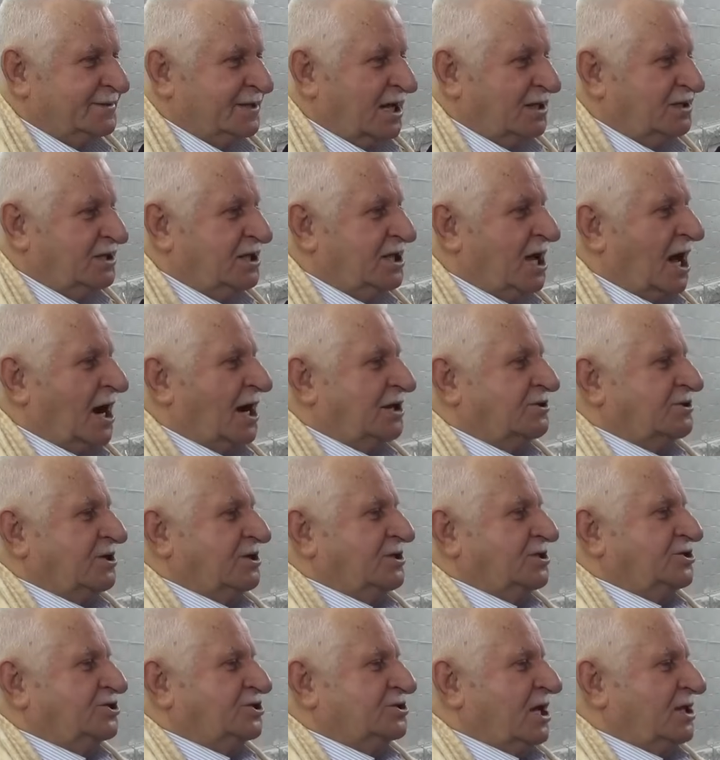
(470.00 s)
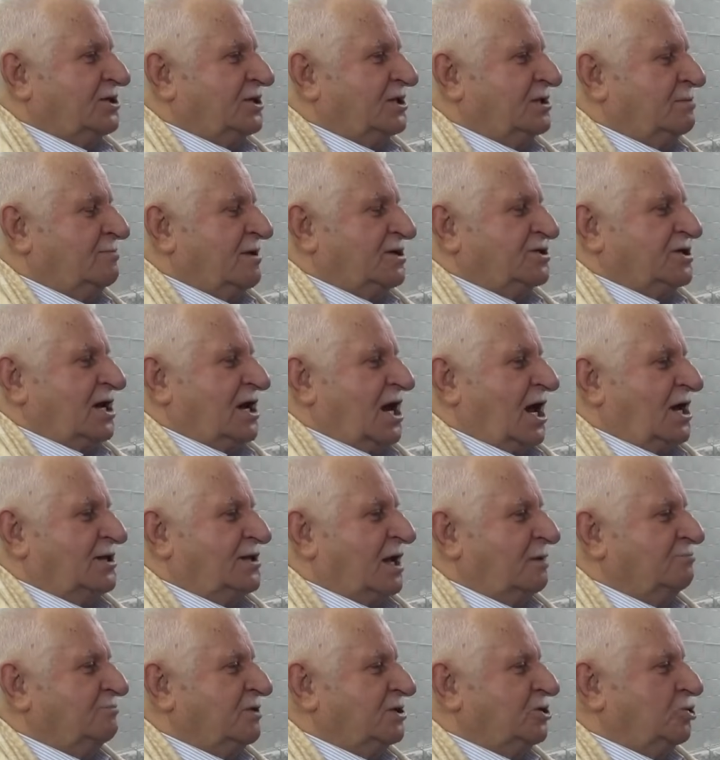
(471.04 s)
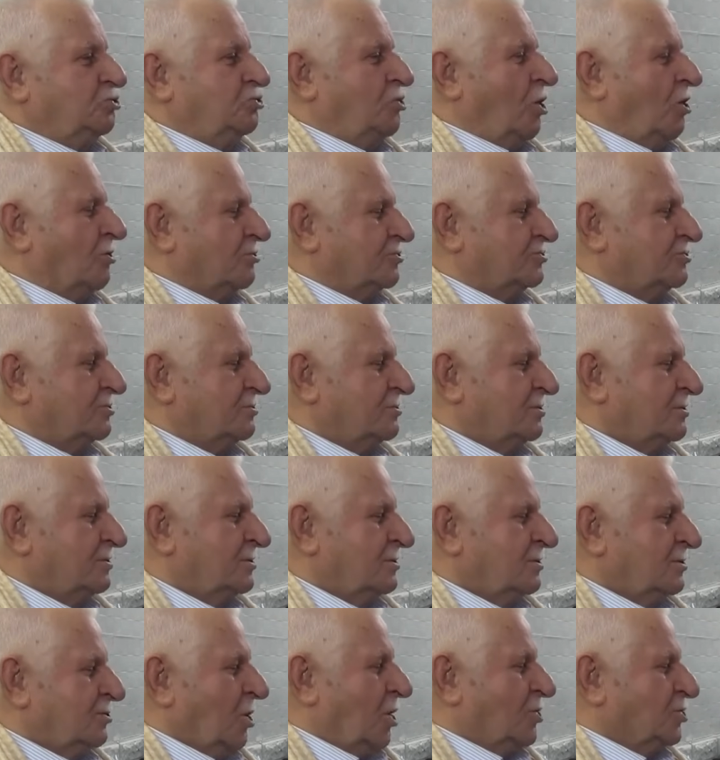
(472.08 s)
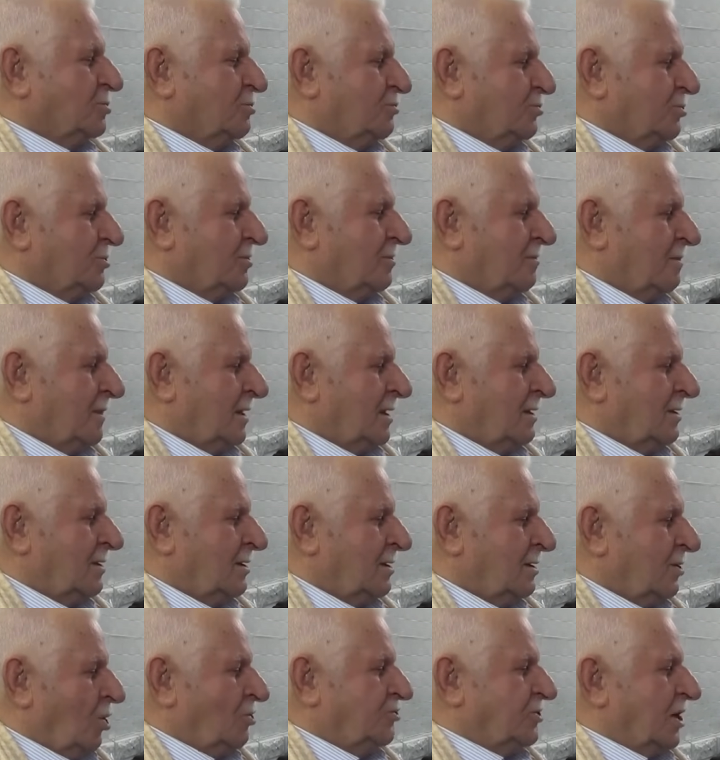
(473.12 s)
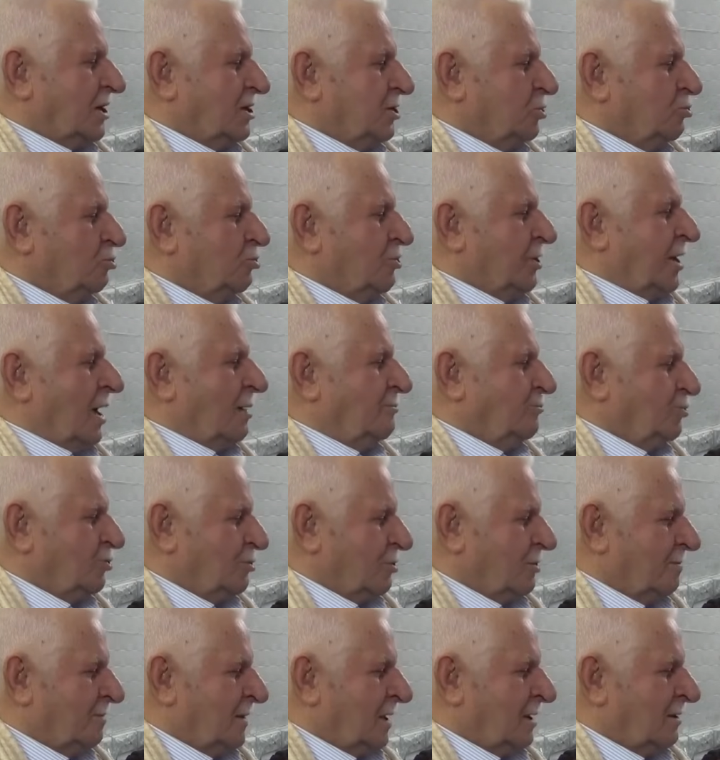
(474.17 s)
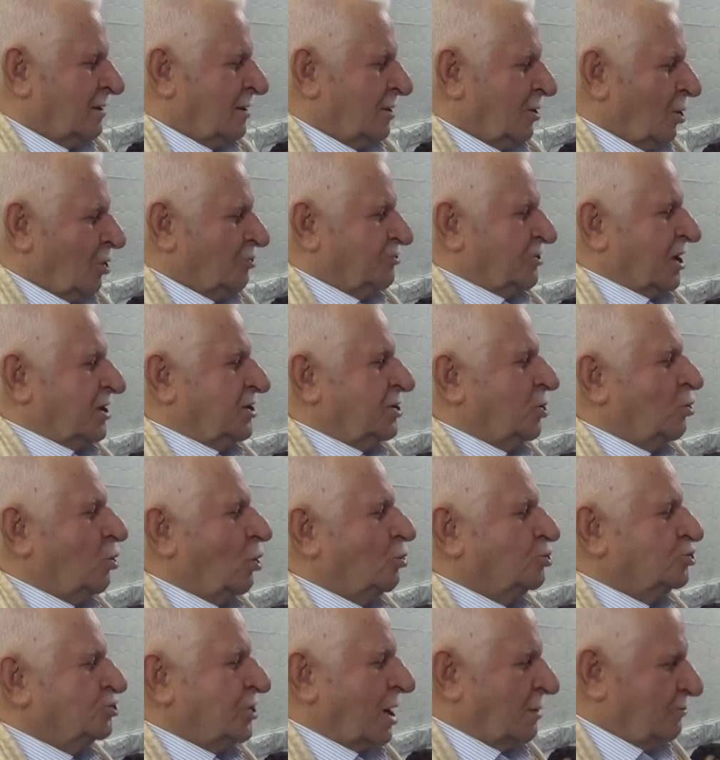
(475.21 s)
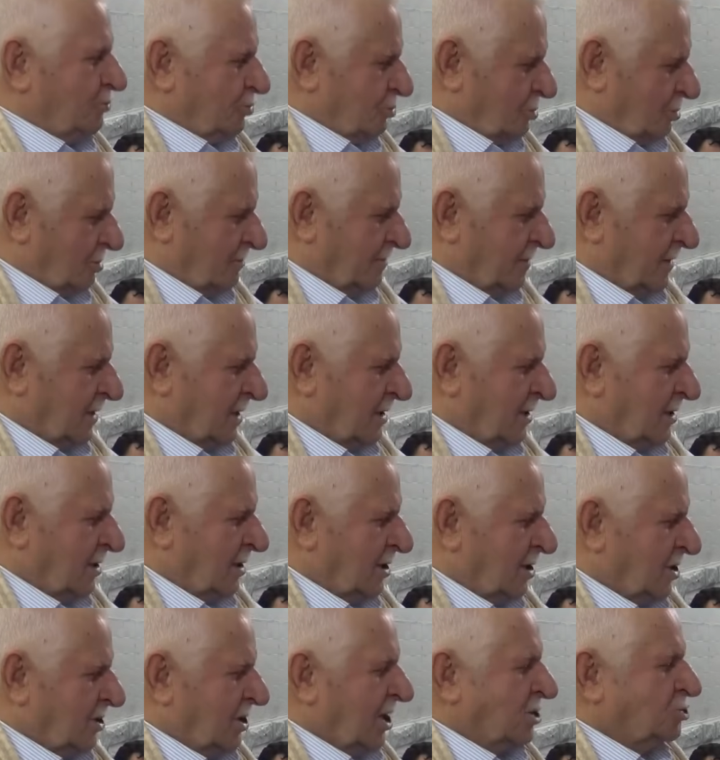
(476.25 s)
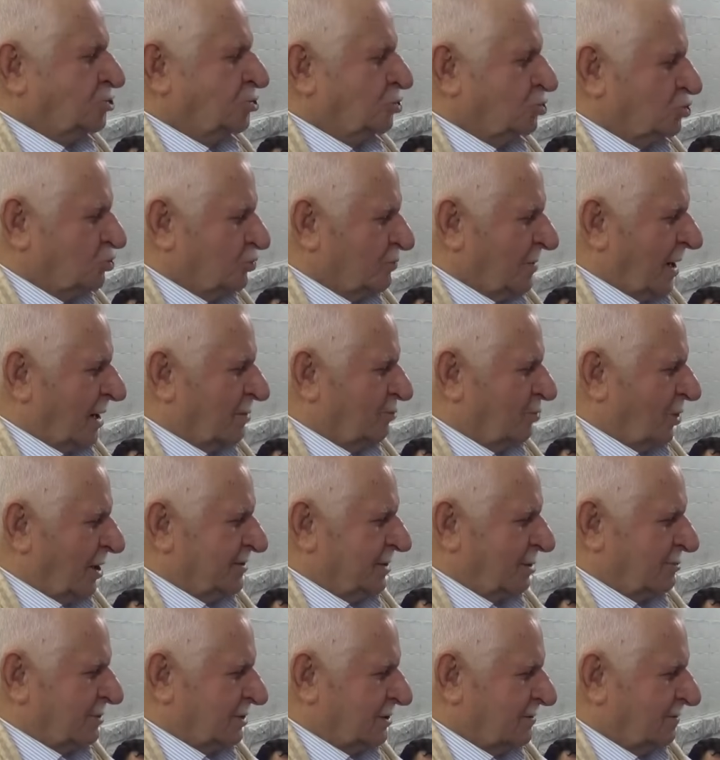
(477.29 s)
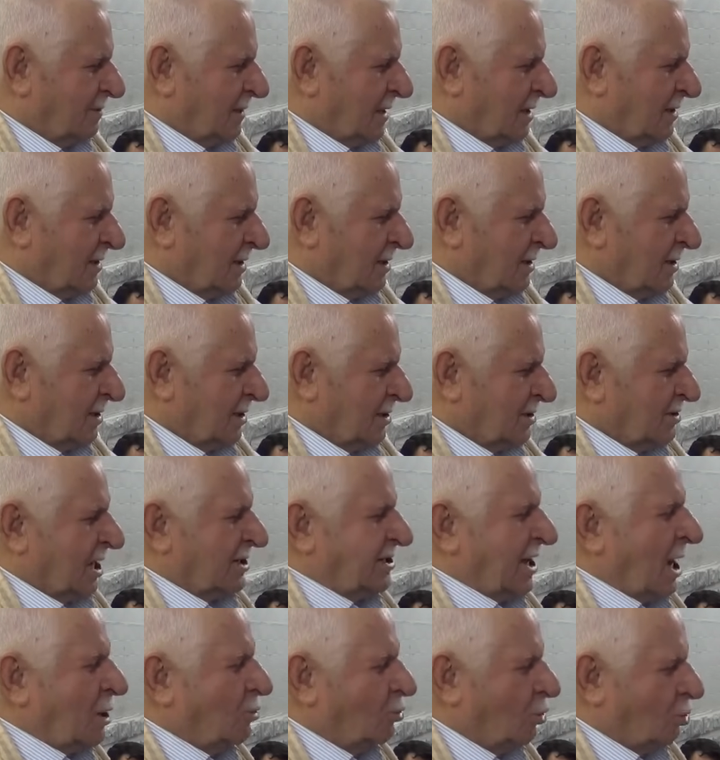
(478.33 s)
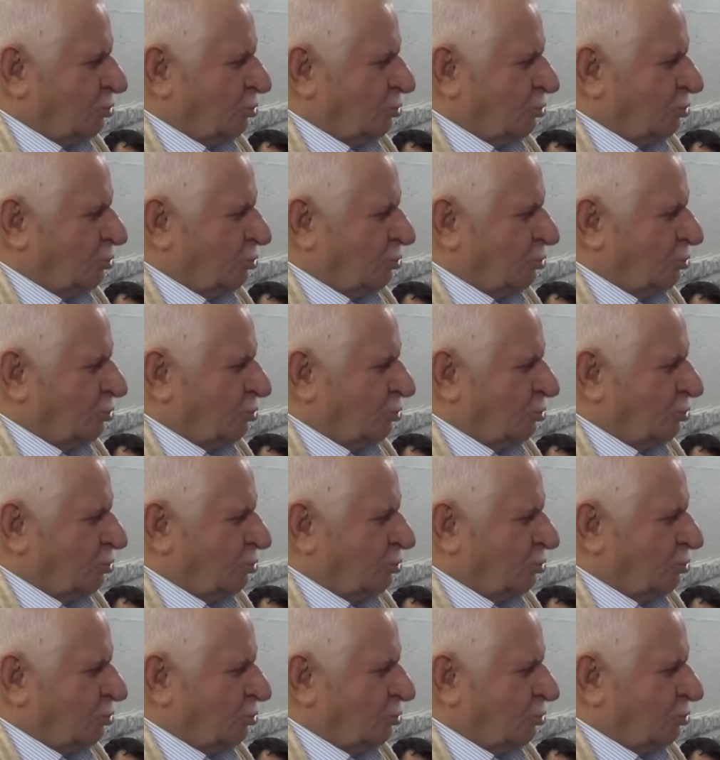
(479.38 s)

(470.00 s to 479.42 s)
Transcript: Dedi yaratır dedi. Mesela adam dedi kör, görmüyor. Öteki yürüyemiyor. Öteki konuşamıyor. Ne suçu var bu adamın? Neden